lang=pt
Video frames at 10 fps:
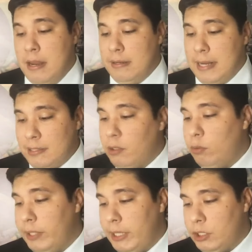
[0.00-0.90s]
Nesse
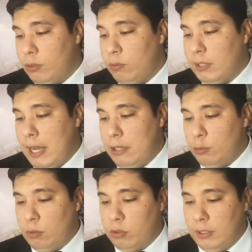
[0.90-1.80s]
tweet, o Carlos
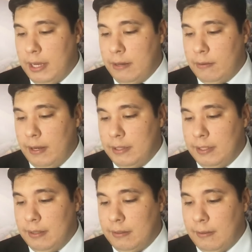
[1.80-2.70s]
Bolsonaro ele
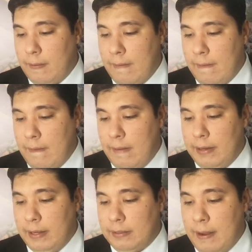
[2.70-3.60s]
tenta ah,
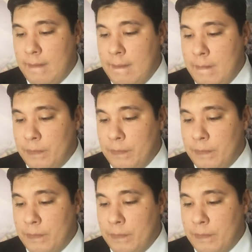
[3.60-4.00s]
alertar